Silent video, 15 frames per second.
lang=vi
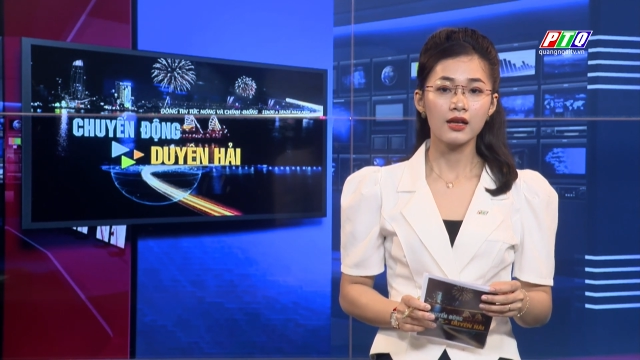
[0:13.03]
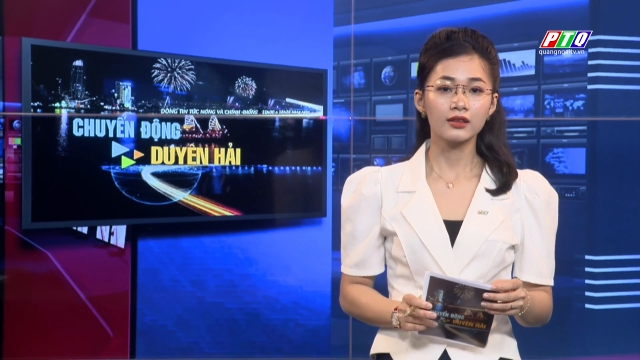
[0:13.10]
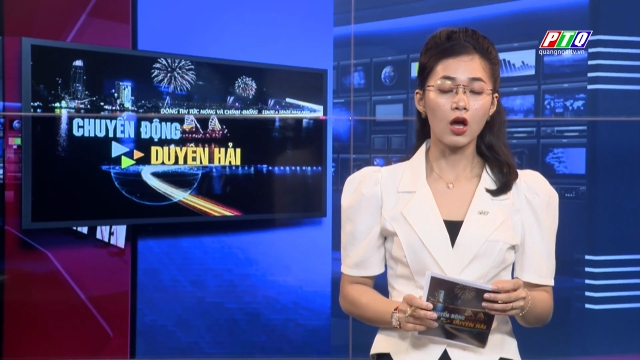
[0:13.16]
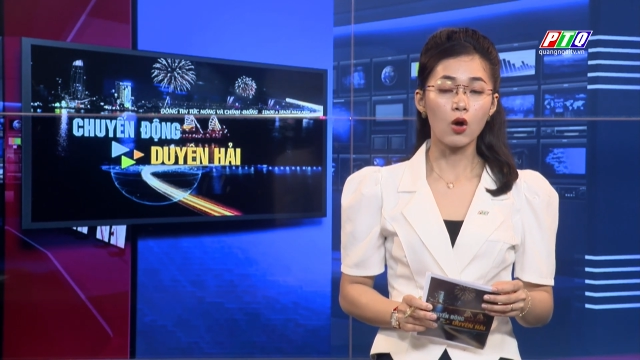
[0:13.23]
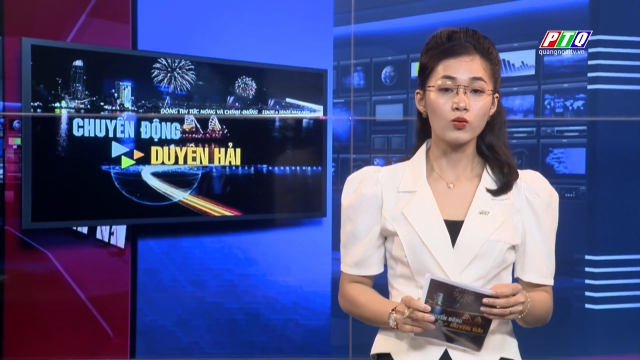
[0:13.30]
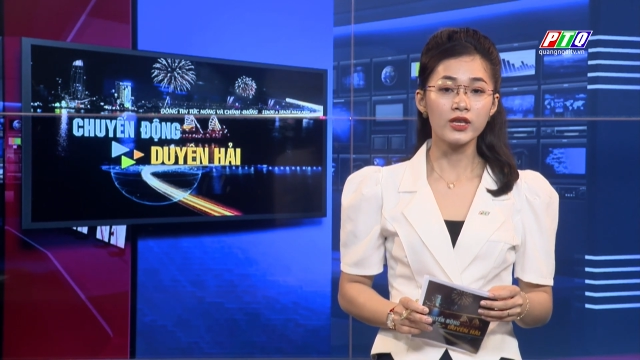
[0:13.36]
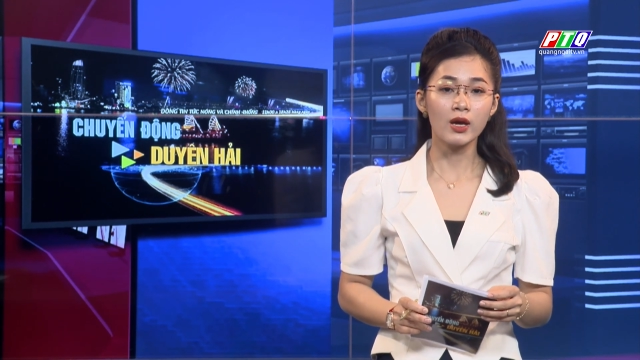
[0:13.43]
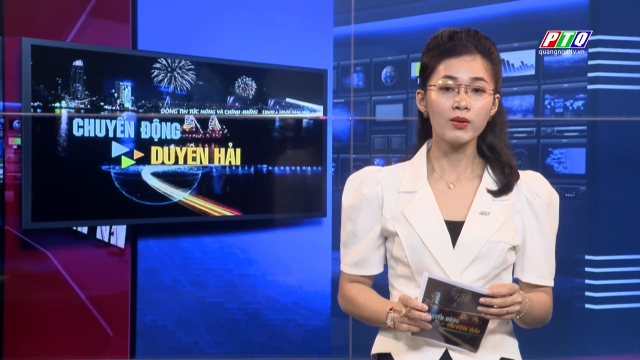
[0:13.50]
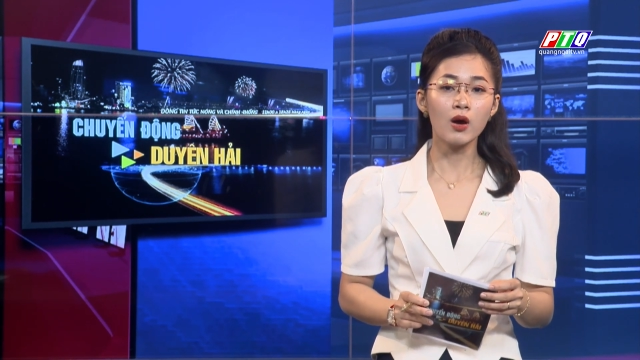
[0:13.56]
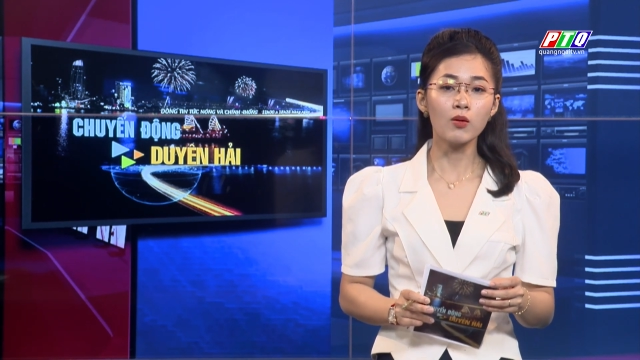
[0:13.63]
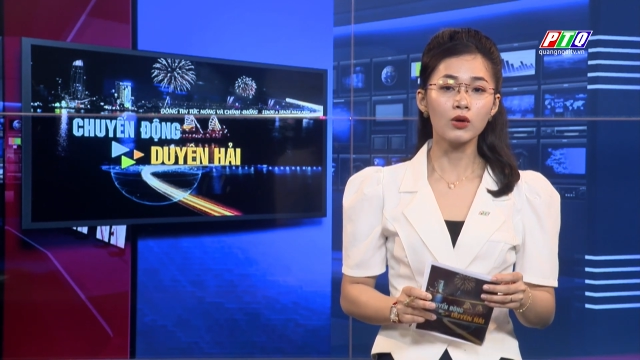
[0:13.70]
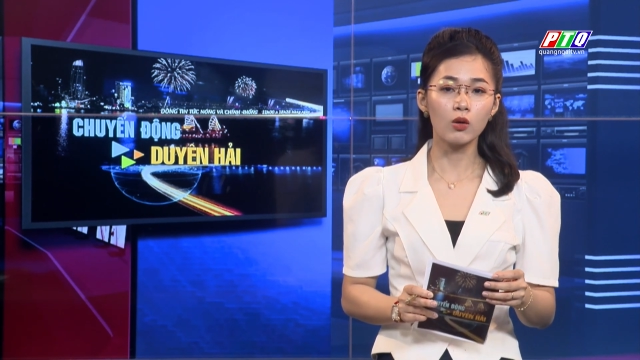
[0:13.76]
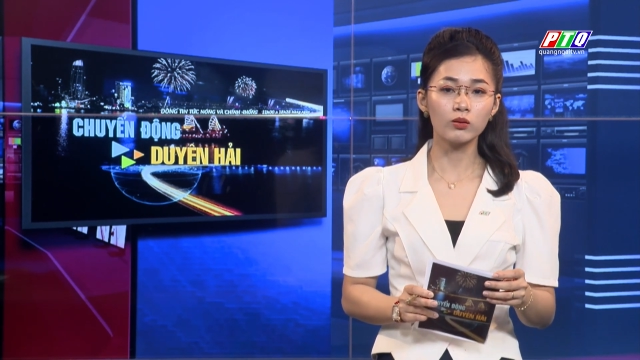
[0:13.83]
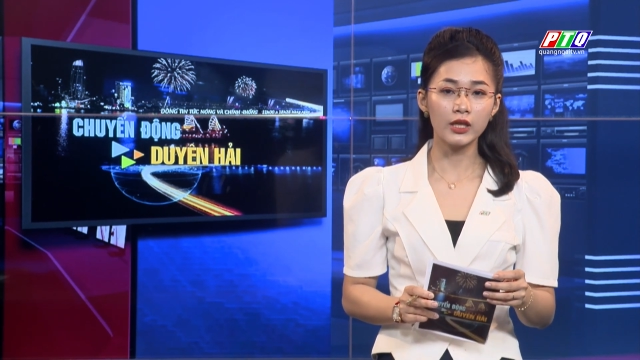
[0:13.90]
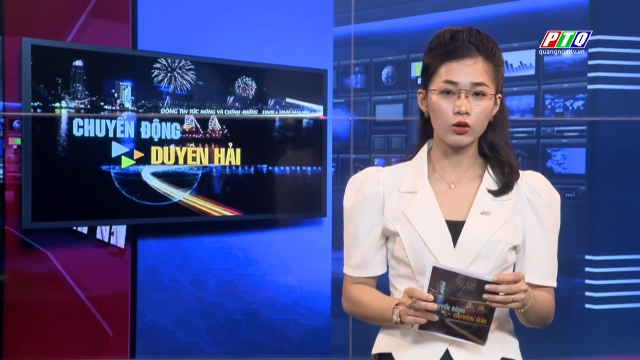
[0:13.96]
tổng giám đốc
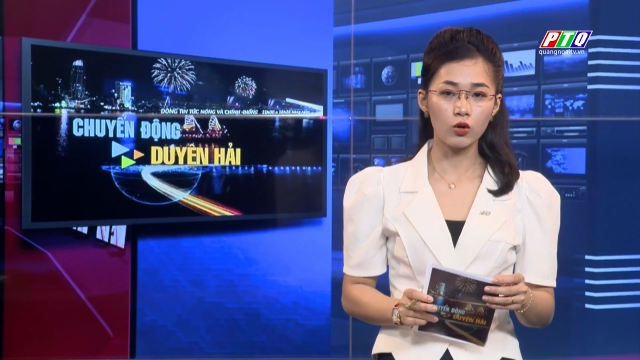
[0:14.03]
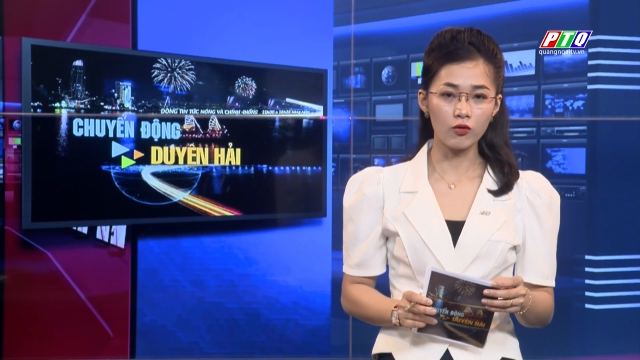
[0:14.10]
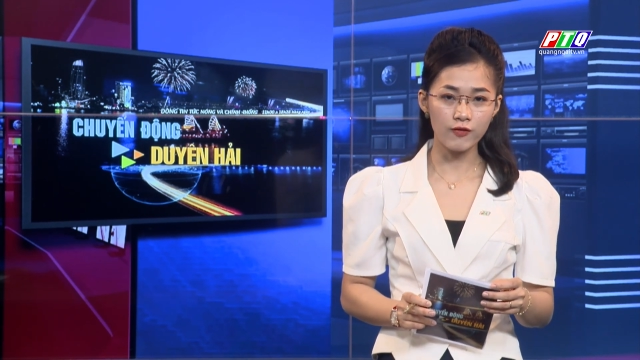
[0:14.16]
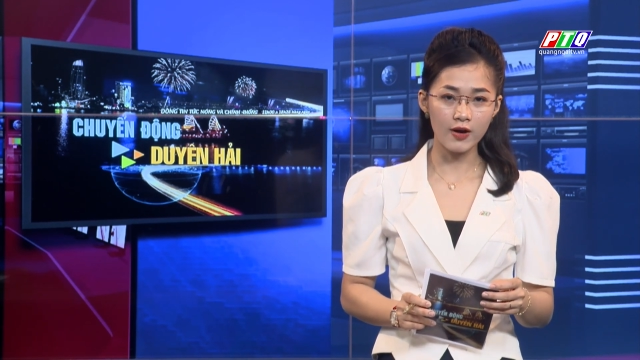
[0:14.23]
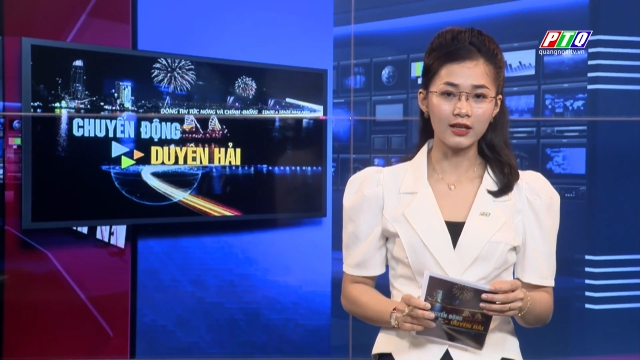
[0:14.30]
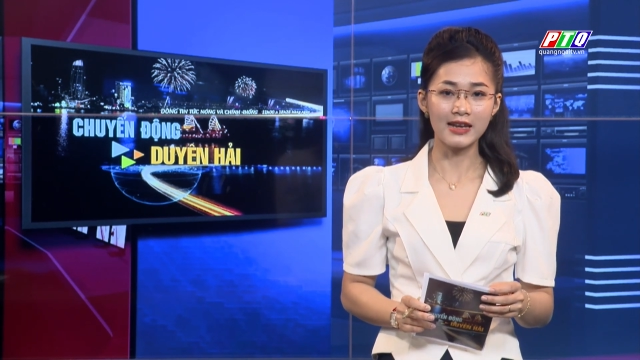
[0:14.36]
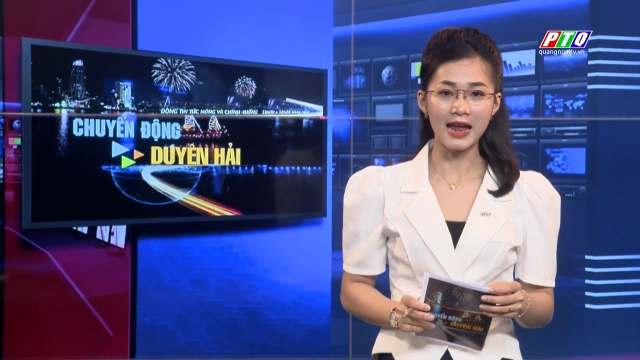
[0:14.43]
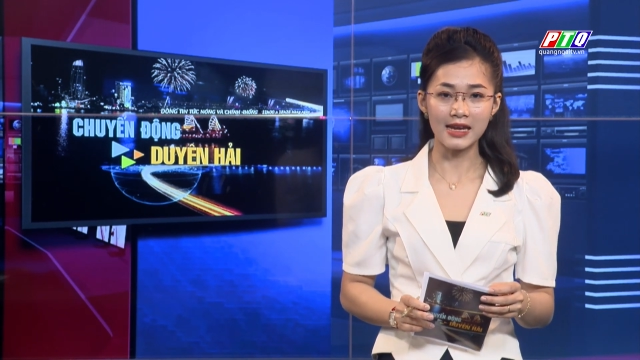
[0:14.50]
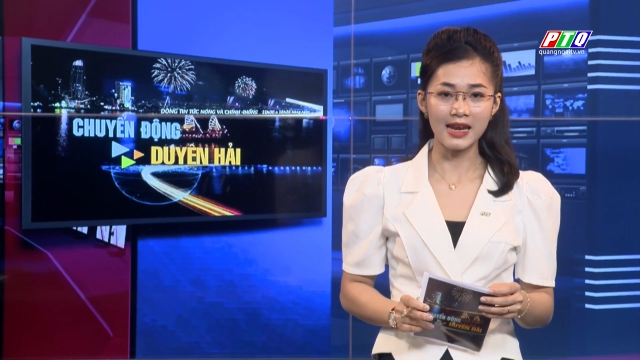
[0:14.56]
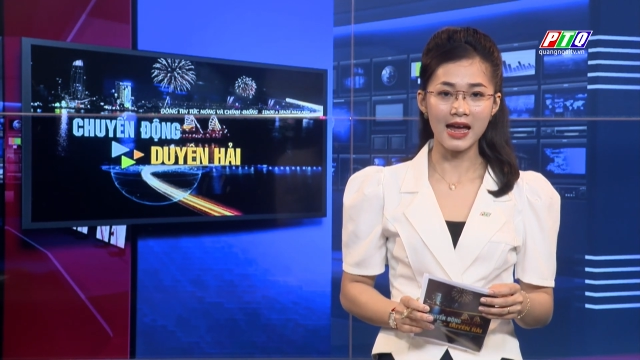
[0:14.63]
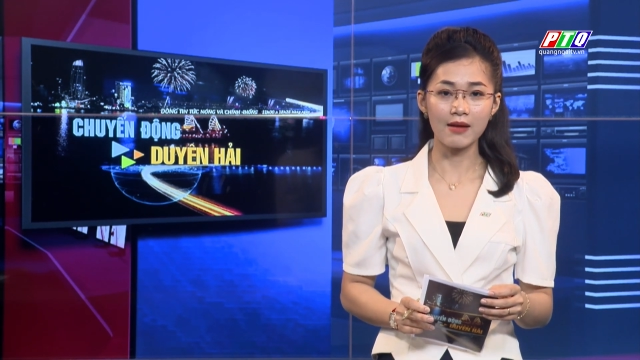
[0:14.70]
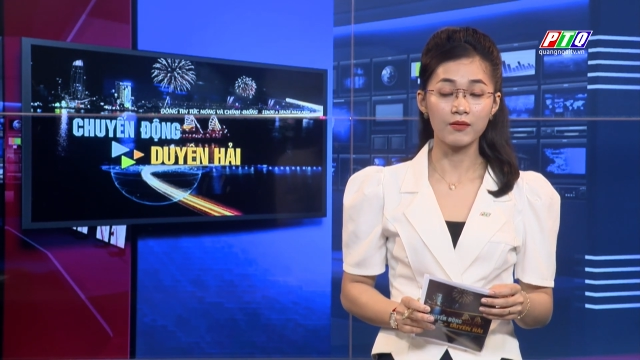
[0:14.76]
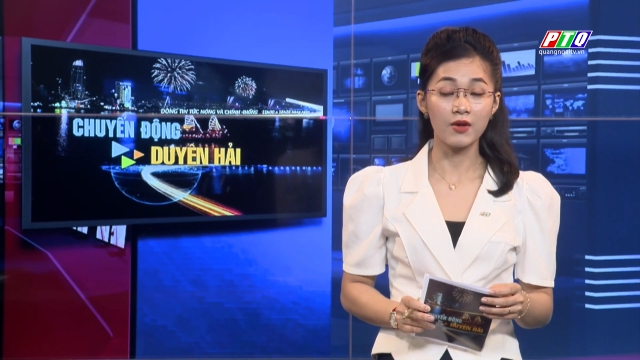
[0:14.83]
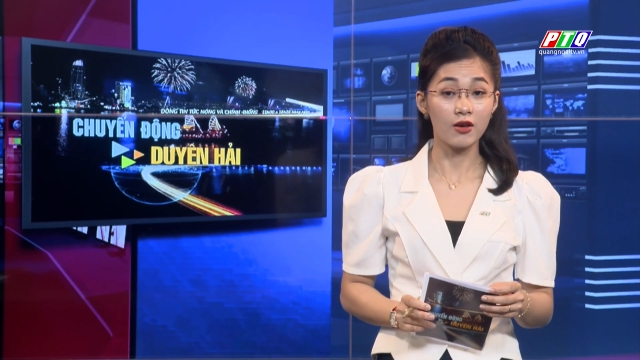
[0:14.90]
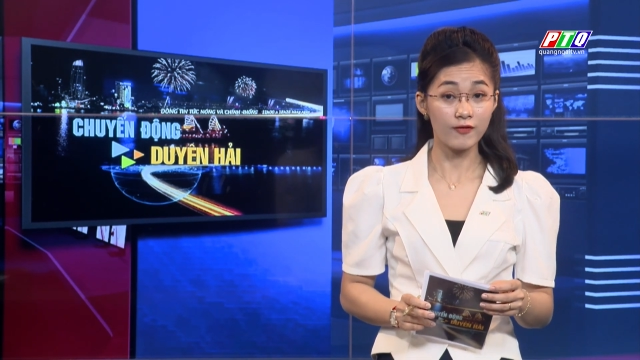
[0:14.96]
công ty cổ phần Đại
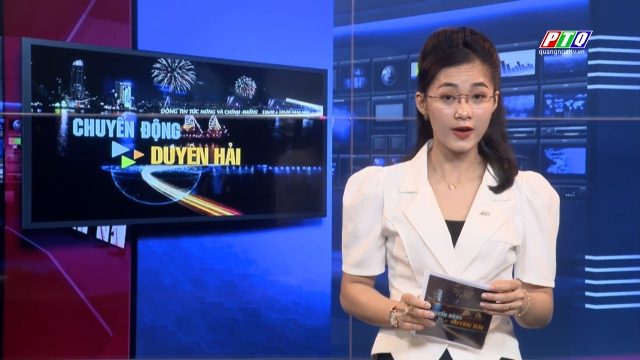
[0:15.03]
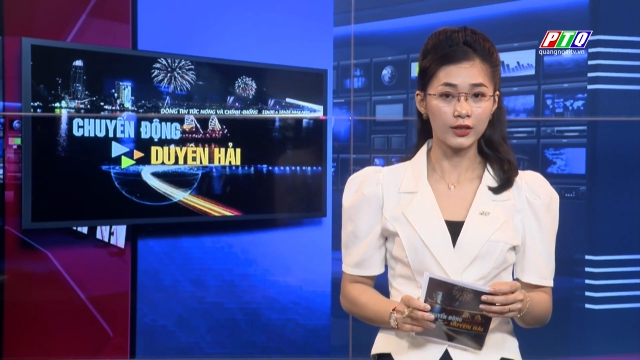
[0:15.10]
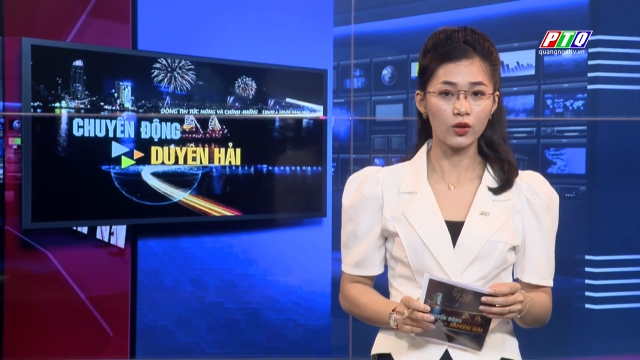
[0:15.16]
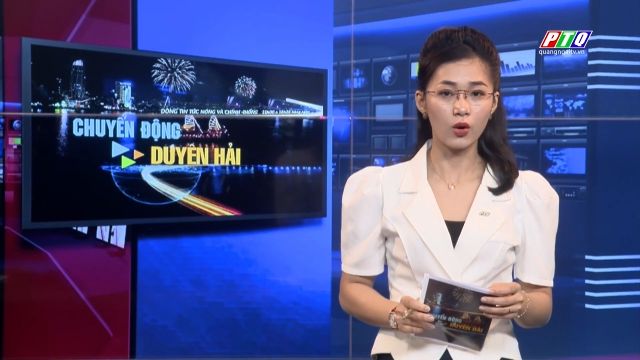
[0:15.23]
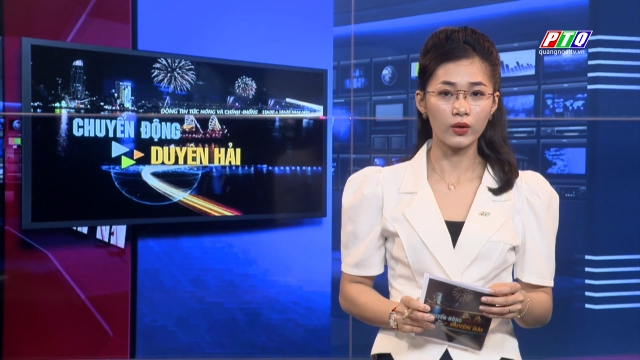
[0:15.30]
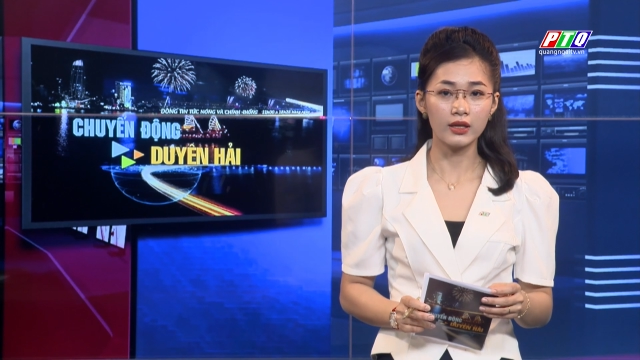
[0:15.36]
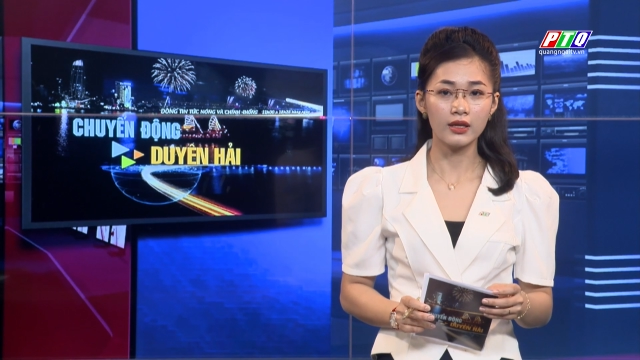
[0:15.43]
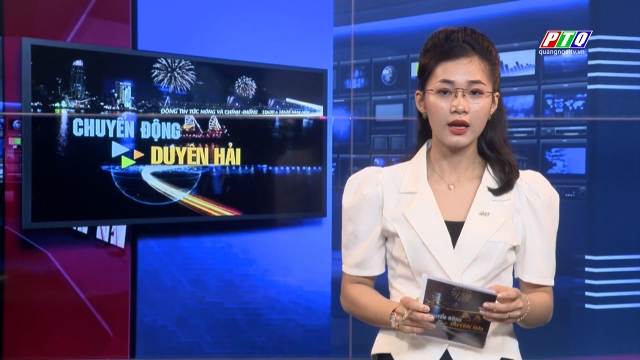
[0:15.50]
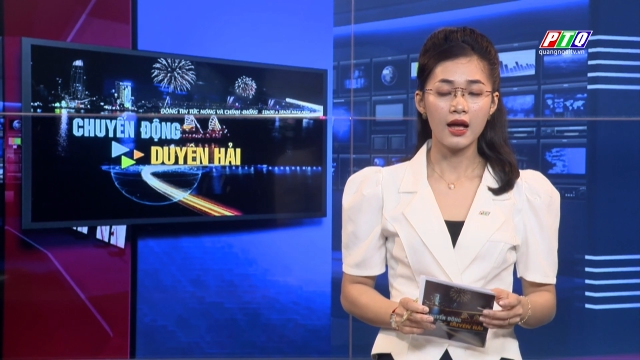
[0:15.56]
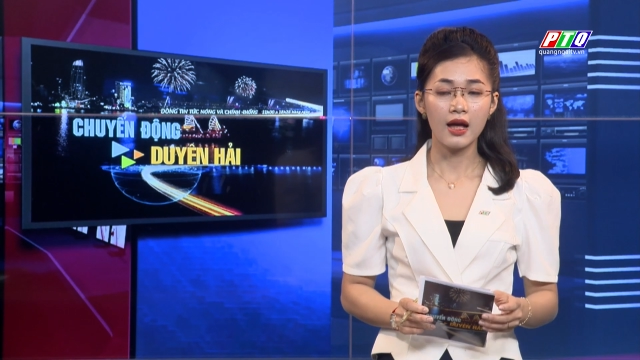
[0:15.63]
Nam về tội